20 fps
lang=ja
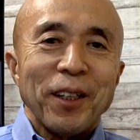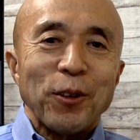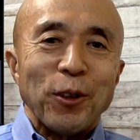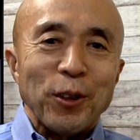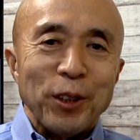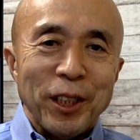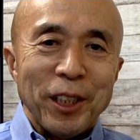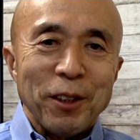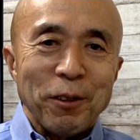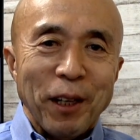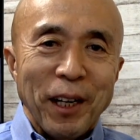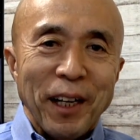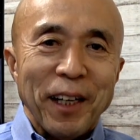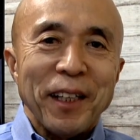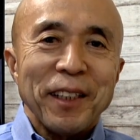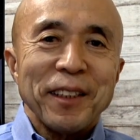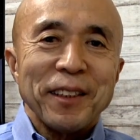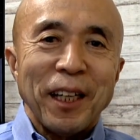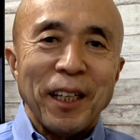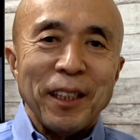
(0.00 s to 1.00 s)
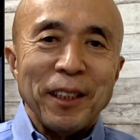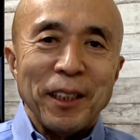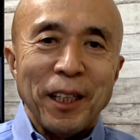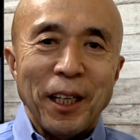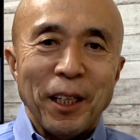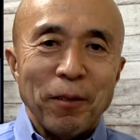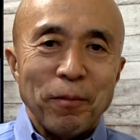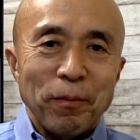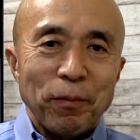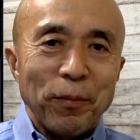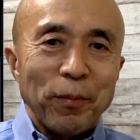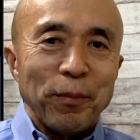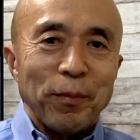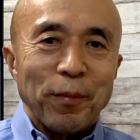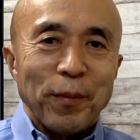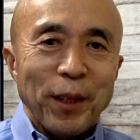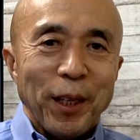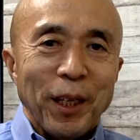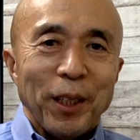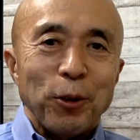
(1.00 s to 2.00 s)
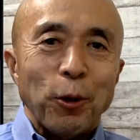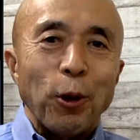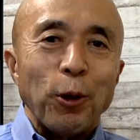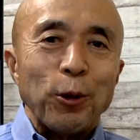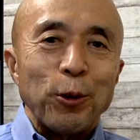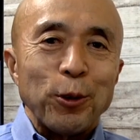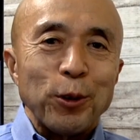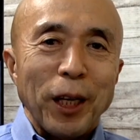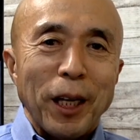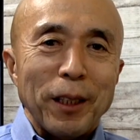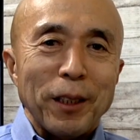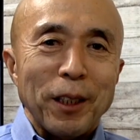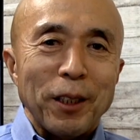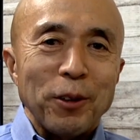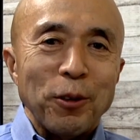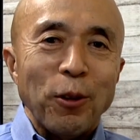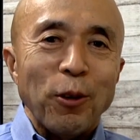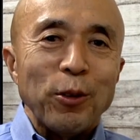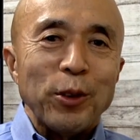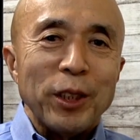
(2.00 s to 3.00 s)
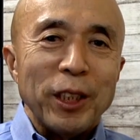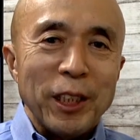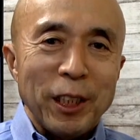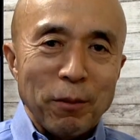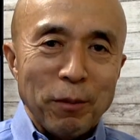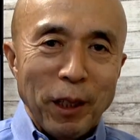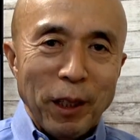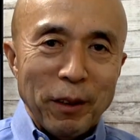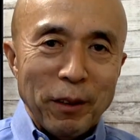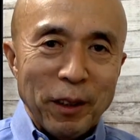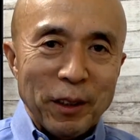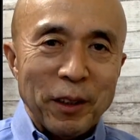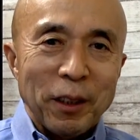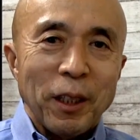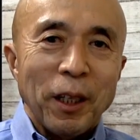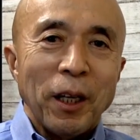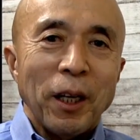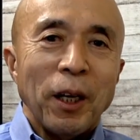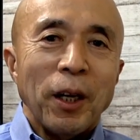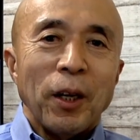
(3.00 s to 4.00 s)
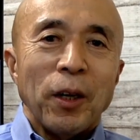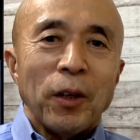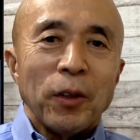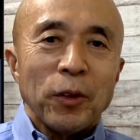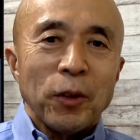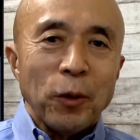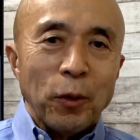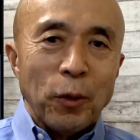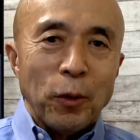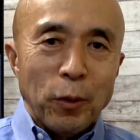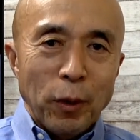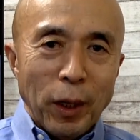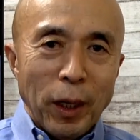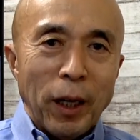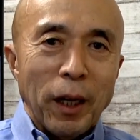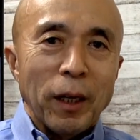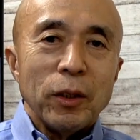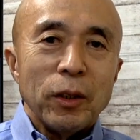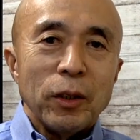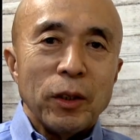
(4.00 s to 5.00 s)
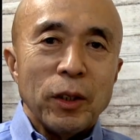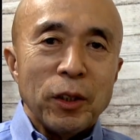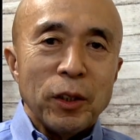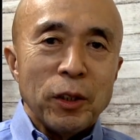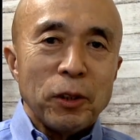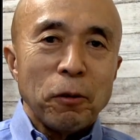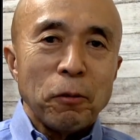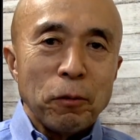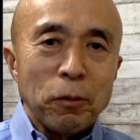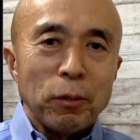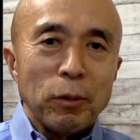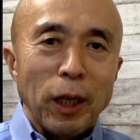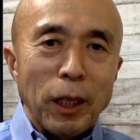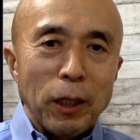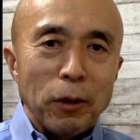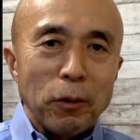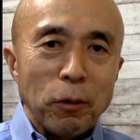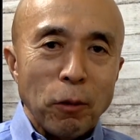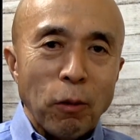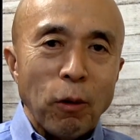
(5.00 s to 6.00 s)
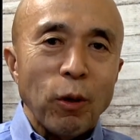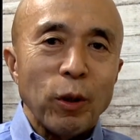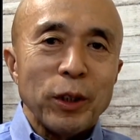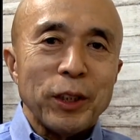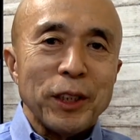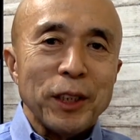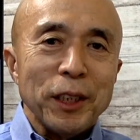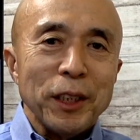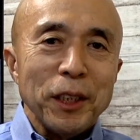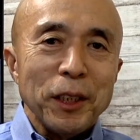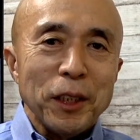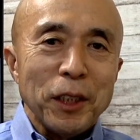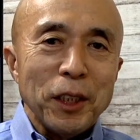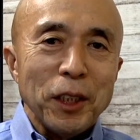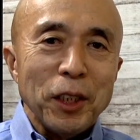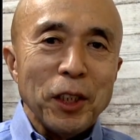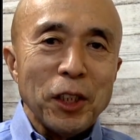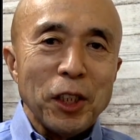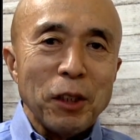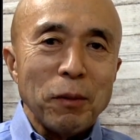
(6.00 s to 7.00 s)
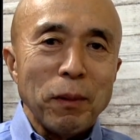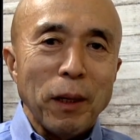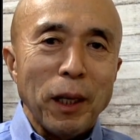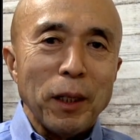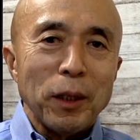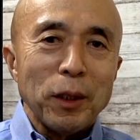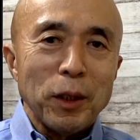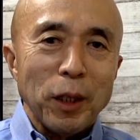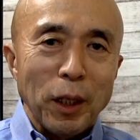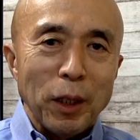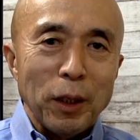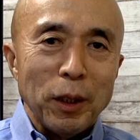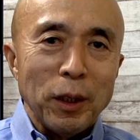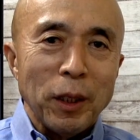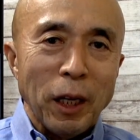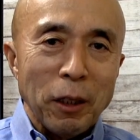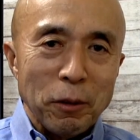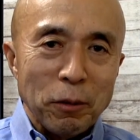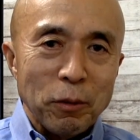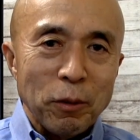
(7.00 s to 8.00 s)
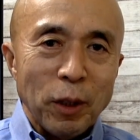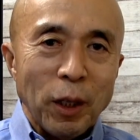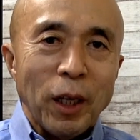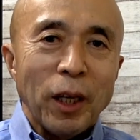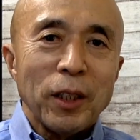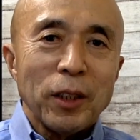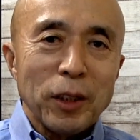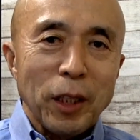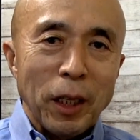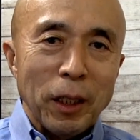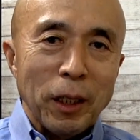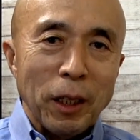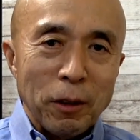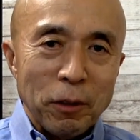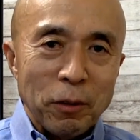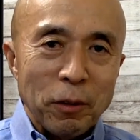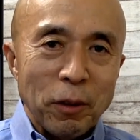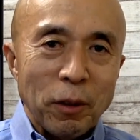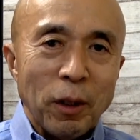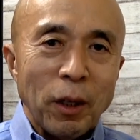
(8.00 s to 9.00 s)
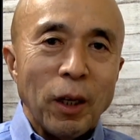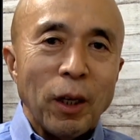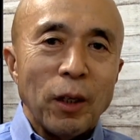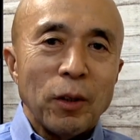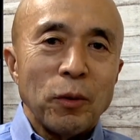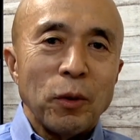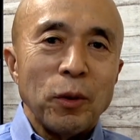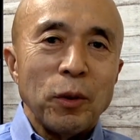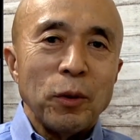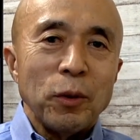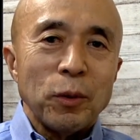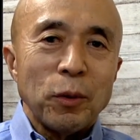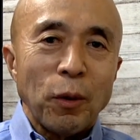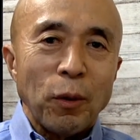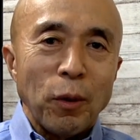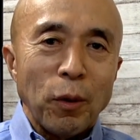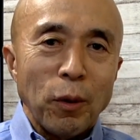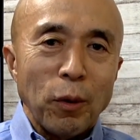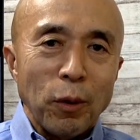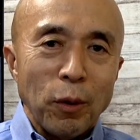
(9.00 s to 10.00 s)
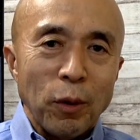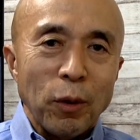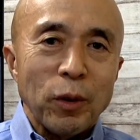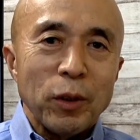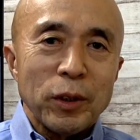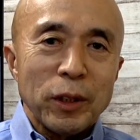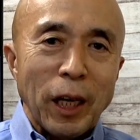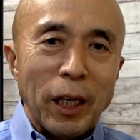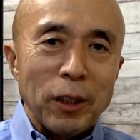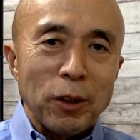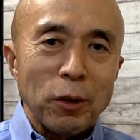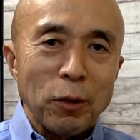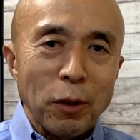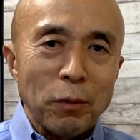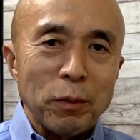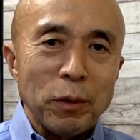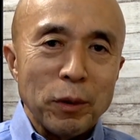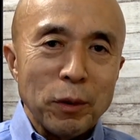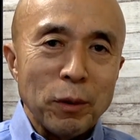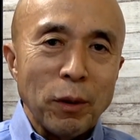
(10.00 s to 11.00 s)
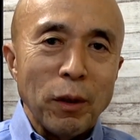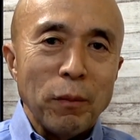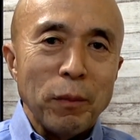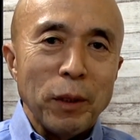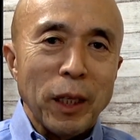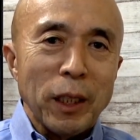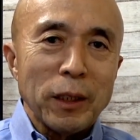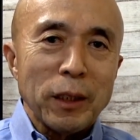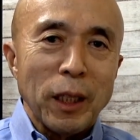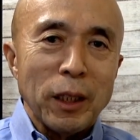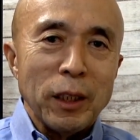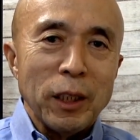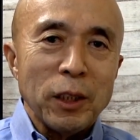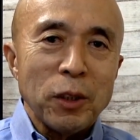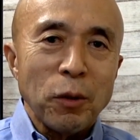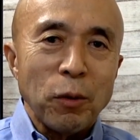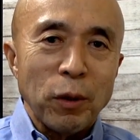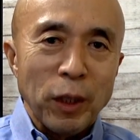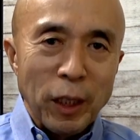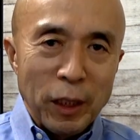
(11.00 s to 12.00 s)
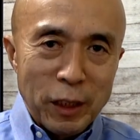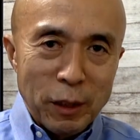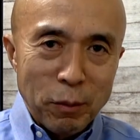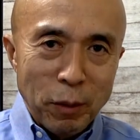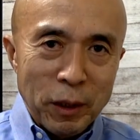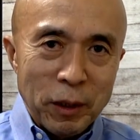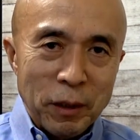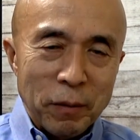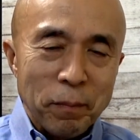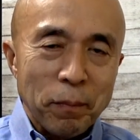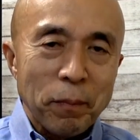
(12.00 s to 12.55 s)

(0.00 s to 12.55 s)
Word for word: こんにちは経営努力チャンネルの西村です今日は飲食店の地域一番店になる戦略というところの最初の部分を皆さんに紹介します